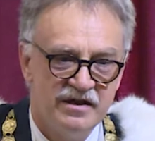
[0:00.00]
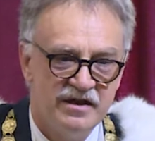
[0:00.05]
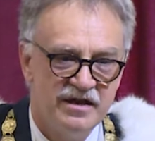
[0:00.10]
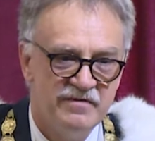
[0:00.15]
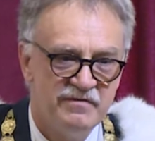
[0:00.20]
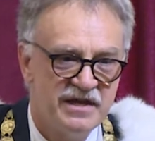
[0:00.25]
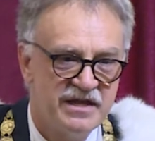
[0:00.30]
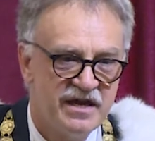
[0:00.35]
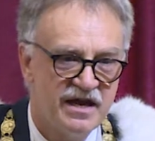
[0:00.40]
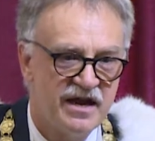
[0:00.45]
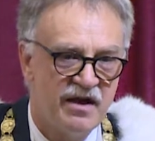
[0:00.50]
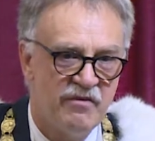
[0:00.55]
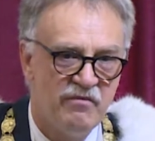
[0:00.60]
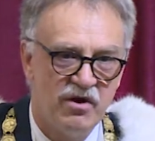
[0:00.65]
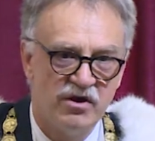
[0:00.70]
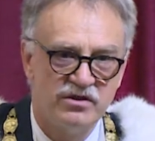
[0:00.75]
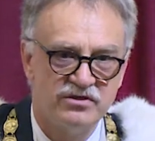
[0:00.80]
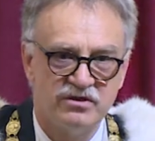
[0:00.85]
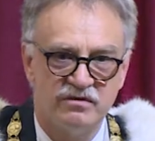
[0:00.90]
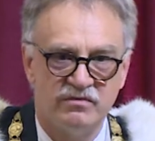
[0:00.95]
in maniera
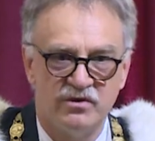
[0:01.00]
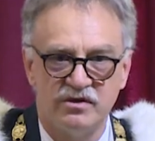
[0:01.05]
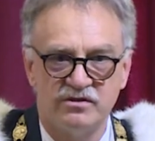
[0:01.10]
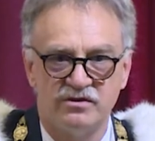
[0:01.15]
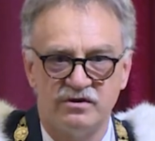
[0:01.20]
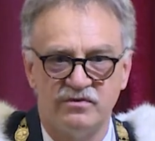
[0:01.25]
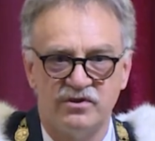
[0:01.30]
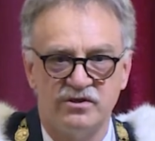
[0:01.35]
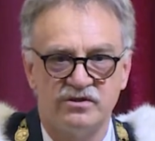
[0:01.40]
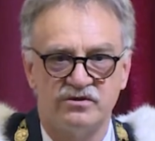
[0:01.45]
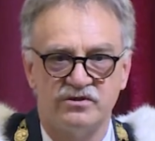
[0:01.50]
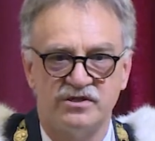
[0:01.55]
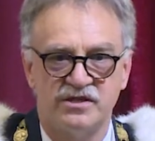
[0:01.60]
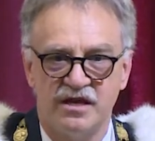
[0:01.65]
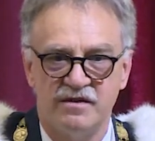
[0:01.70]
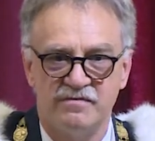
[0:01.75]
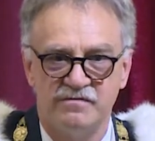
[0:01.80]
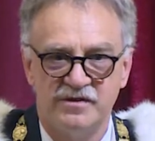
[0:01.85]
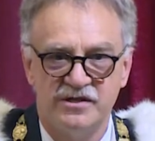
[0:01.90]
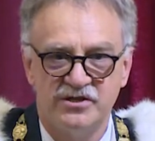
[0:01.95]
molto molto molto
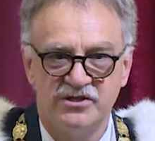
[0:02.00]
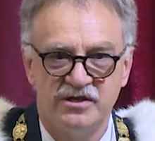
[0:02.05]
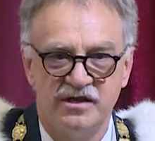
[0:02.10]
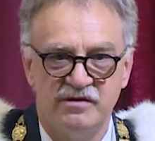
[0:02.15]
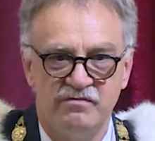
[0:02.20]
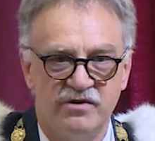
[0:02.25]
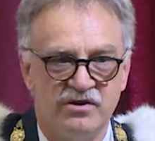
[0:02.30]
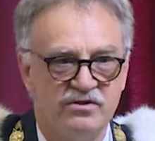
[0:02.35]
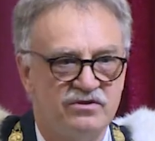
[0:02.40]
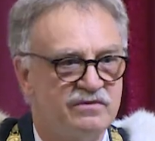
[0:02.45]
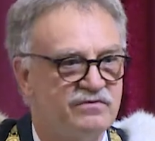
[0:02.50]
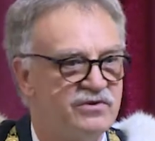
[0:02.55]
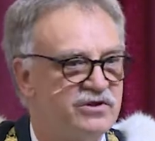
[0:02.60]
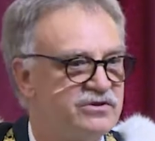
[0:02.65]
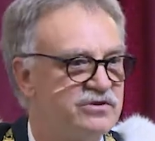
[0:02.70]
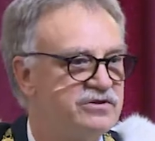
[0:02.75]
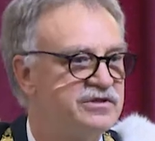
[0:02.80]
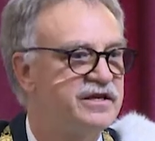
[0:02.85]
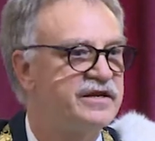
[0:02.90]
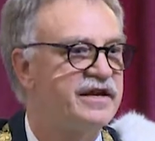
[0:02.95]
semplice e molto
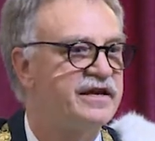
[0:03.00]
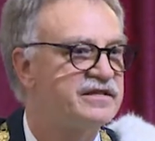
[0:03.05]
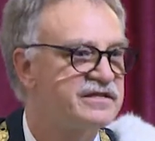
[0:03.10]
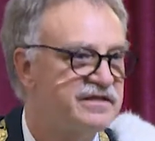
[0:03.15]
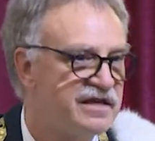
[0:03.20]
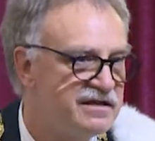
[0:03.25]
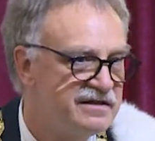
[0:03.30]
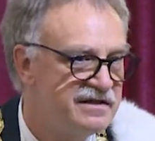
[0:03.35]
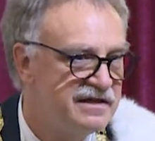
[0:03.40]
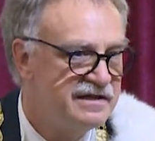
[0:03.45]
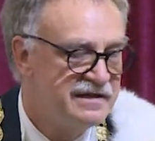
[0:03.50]
molto diretta.